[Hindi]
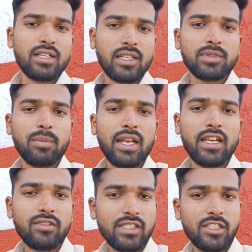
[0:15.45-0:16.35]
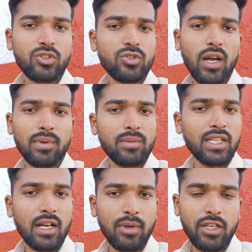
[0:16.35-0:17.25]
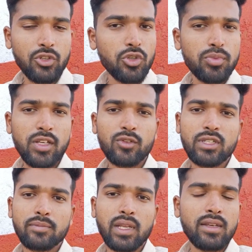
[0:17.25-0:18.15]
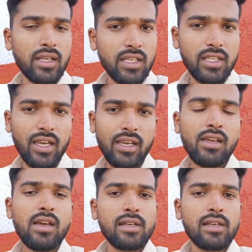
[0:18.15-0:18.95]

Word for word: सबसे पहले रिक्वेस्ट है दोस्तों आपने अभी तक हमारे यूट्यूब चैनल को सब्सक्राइब नहीं किया है